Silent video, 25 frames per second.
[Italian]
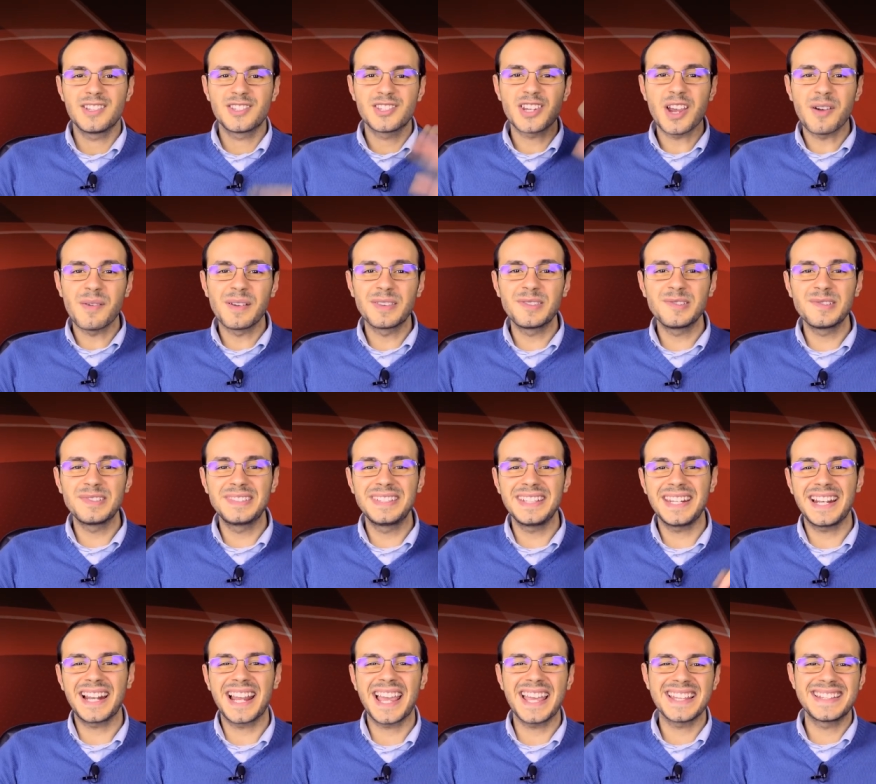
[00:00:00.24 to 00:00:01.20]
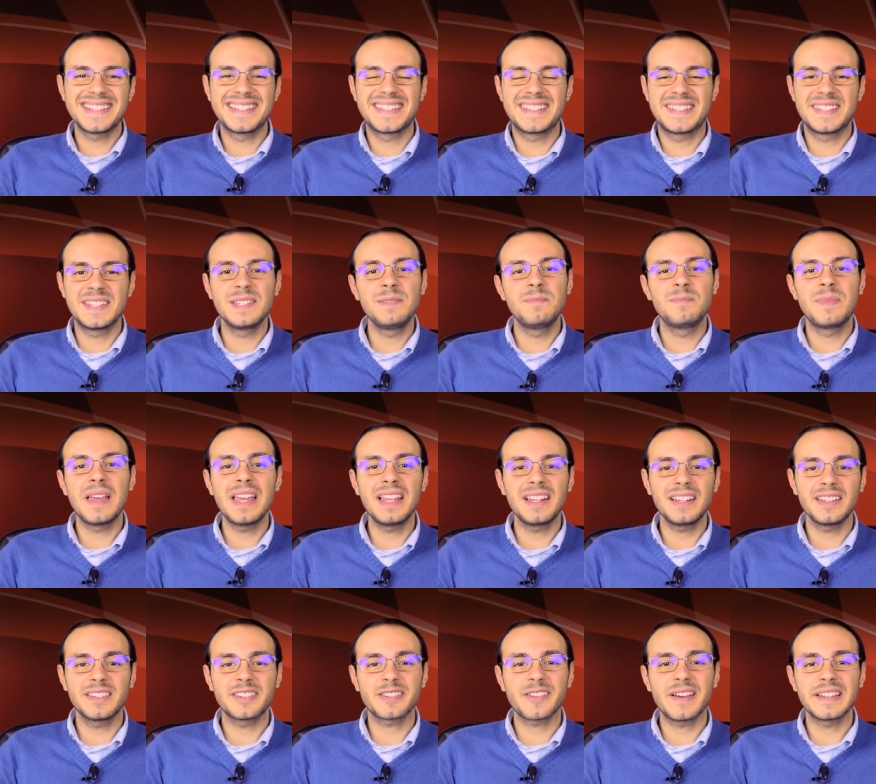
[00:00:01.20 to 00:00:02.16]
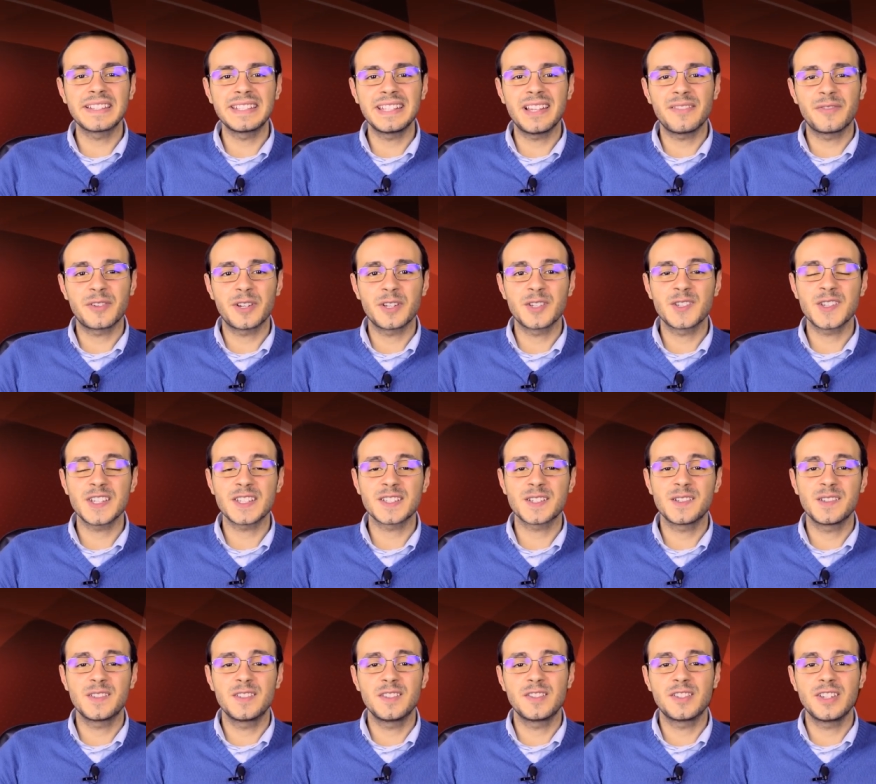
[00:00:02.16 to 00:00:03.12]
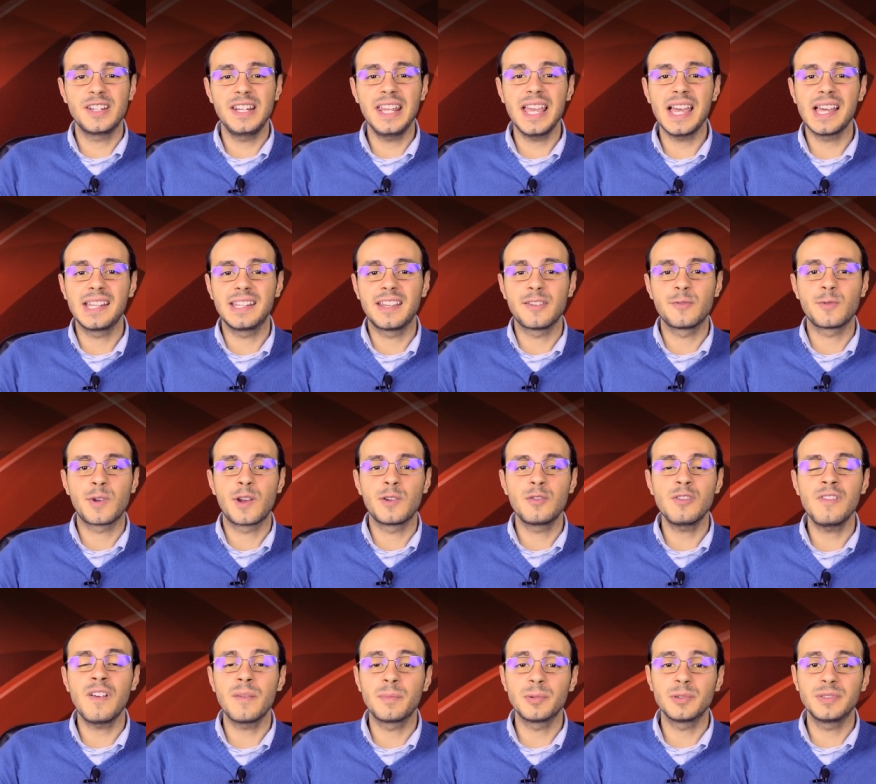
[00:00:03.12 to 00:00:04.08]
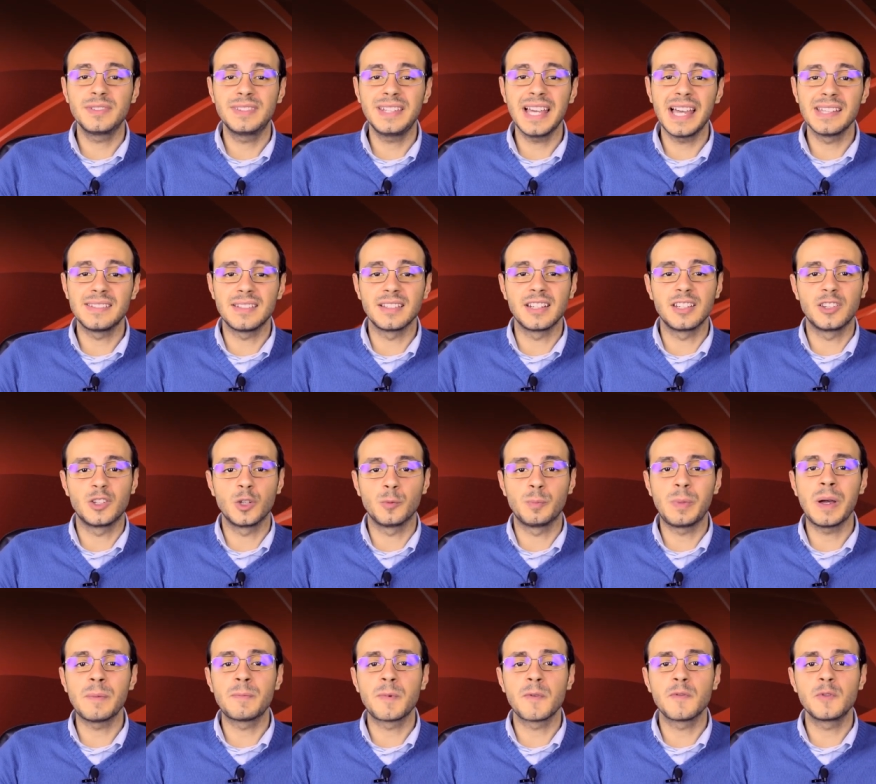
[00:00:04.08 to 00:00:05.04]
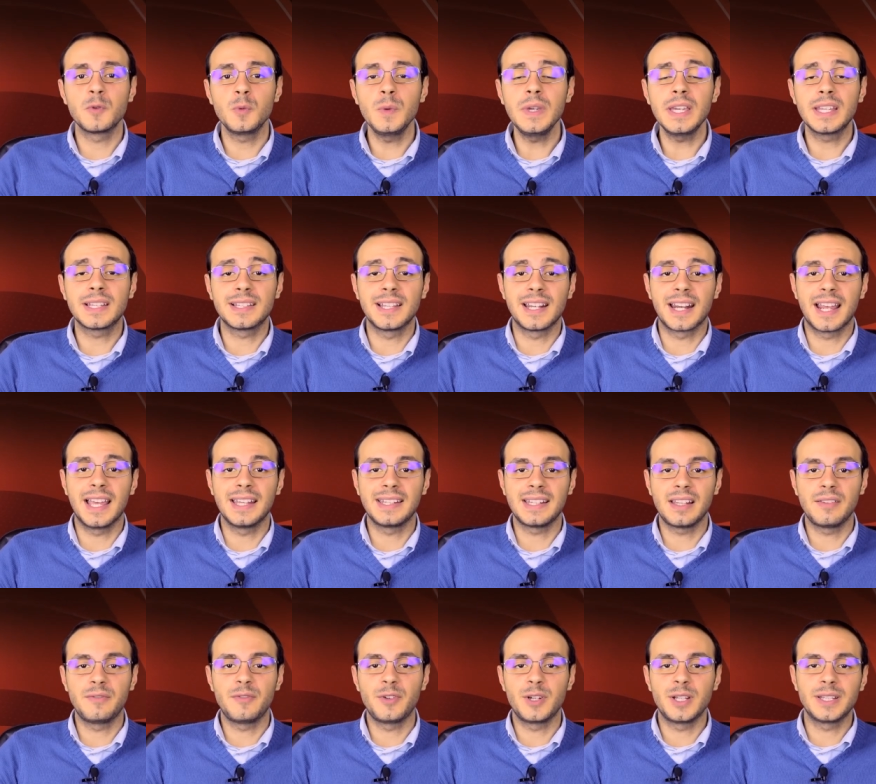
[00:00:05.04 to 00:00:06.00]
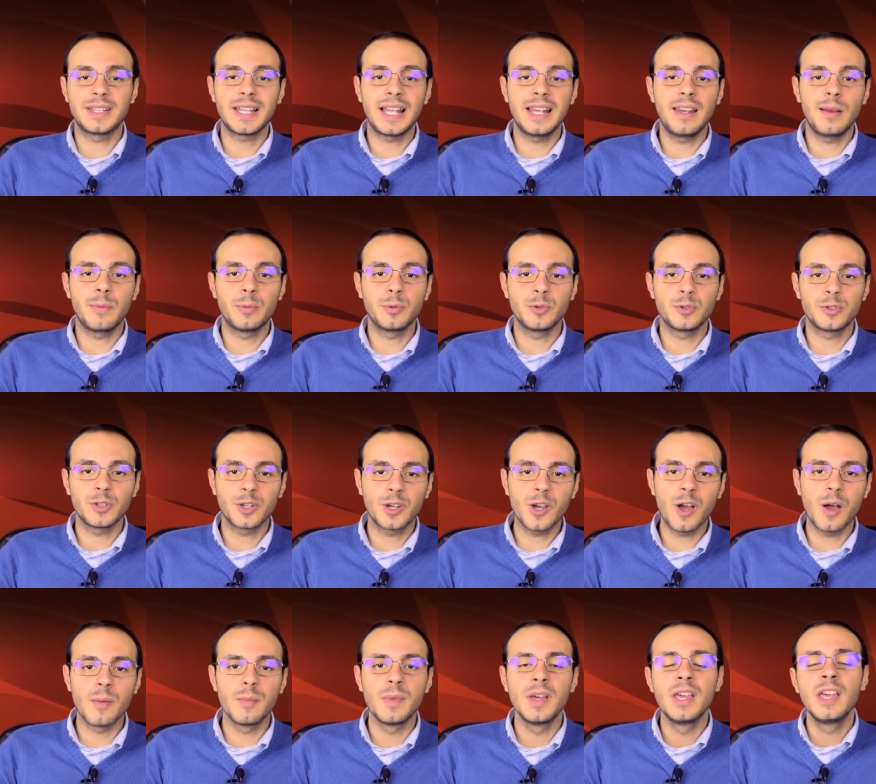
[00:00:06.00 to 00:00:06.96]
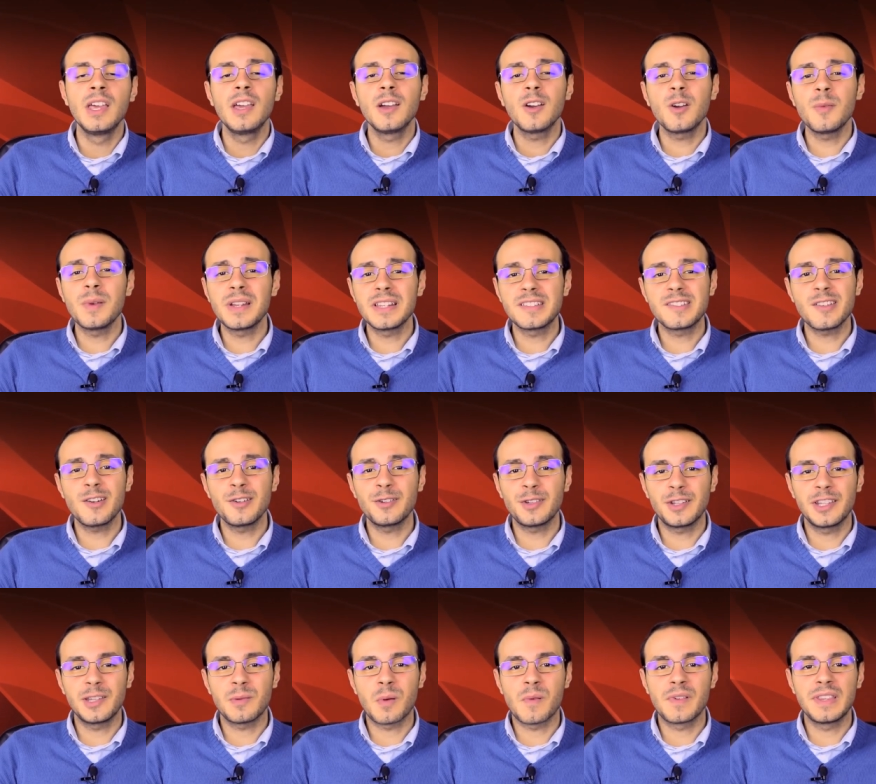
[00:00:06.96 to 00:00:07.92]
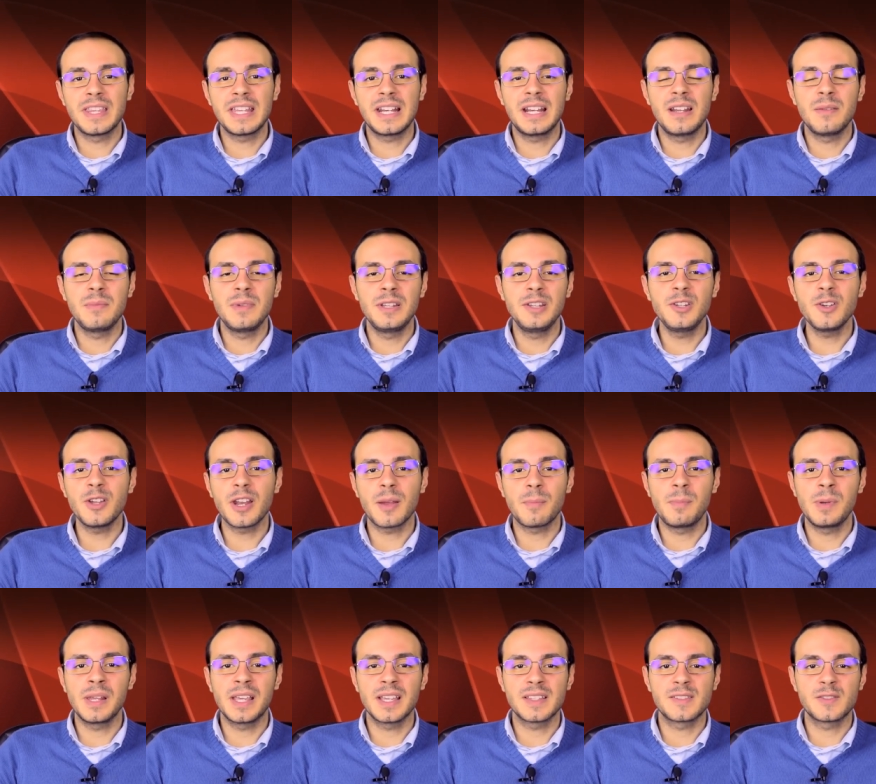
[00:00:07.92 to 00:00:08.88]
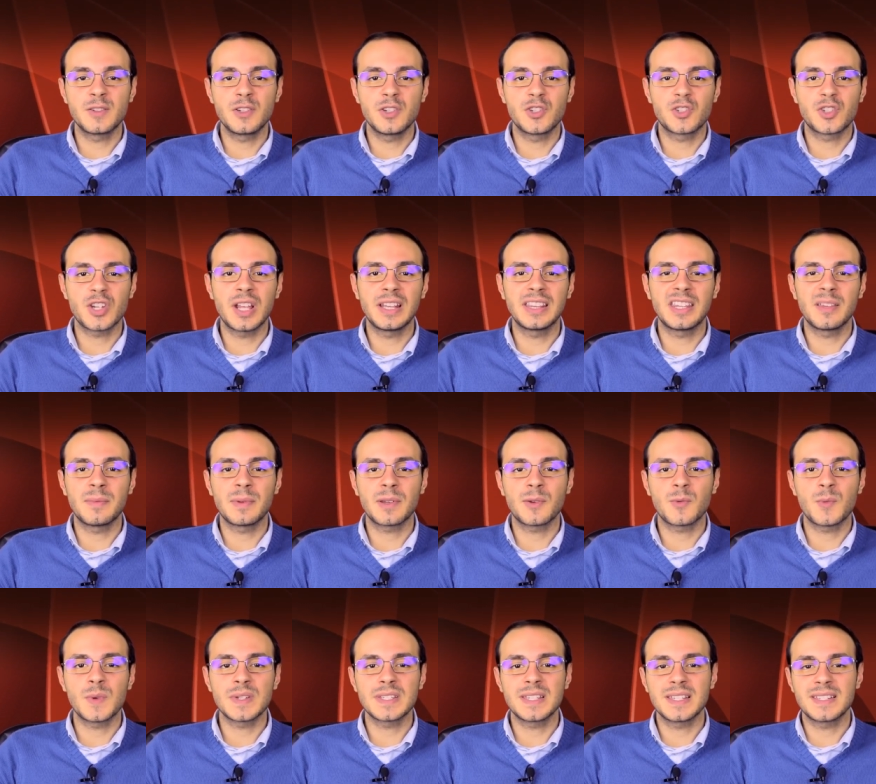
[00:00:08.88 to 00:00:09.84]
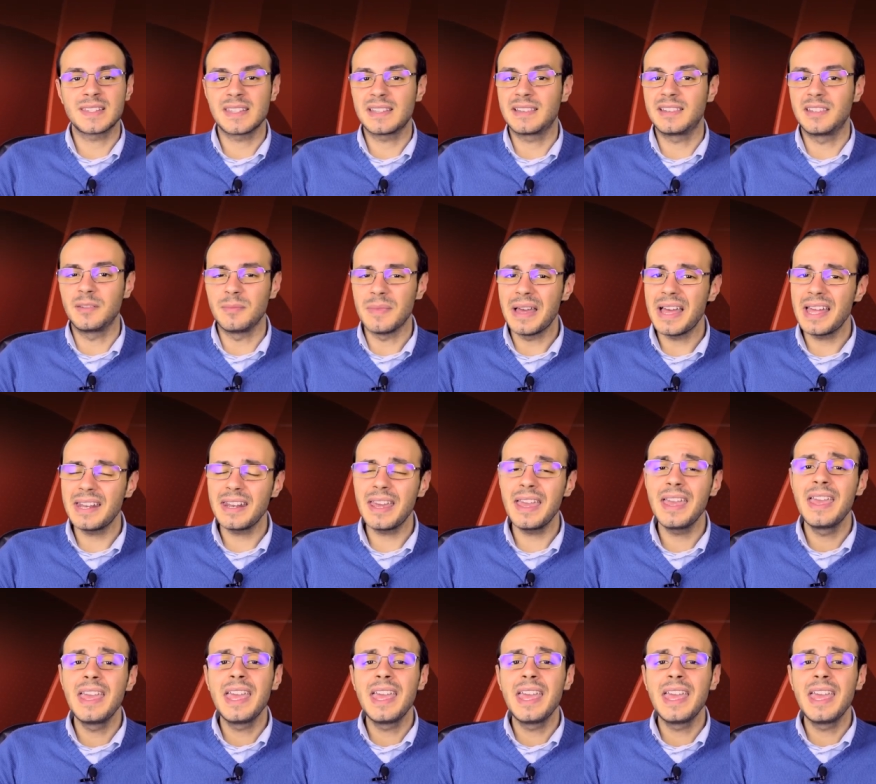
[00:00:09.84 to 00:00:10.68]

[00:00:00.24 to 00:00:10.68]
Ciao a tutti ragazzi, ben ritrovati da Francesco Siciliani ad una nuova puntata di Top Up of the Week targata iPhoneItalia.com. Come al solito andiamo a vedere le migliori applicazioni scelte per questa settimana